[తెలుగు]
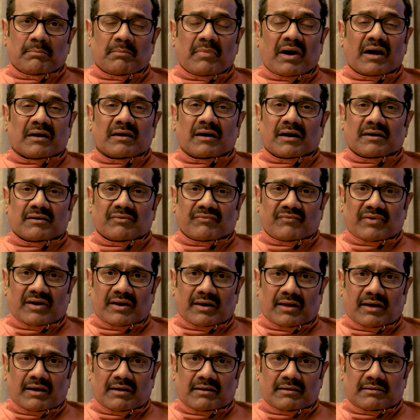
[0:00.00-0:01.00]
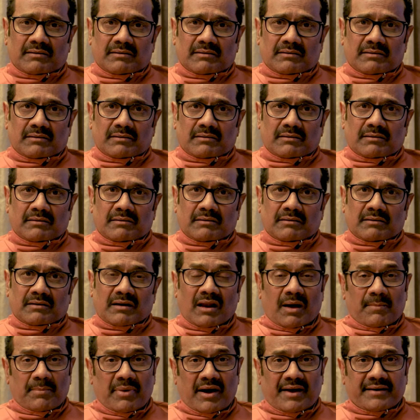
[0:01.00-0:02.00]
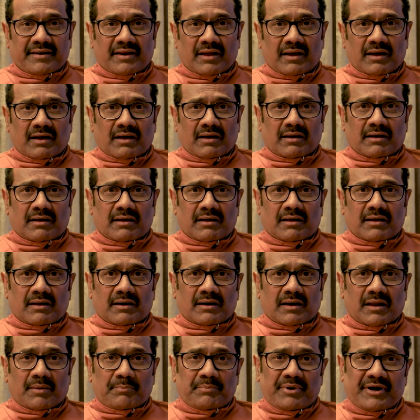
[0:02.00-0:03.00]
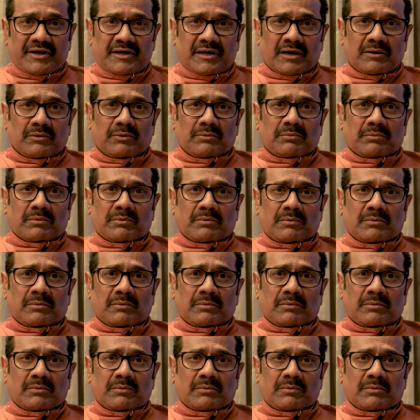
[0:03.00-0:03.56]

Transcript: మాట్లాడటం వల్ల నా భార్య నా బిడ్డలు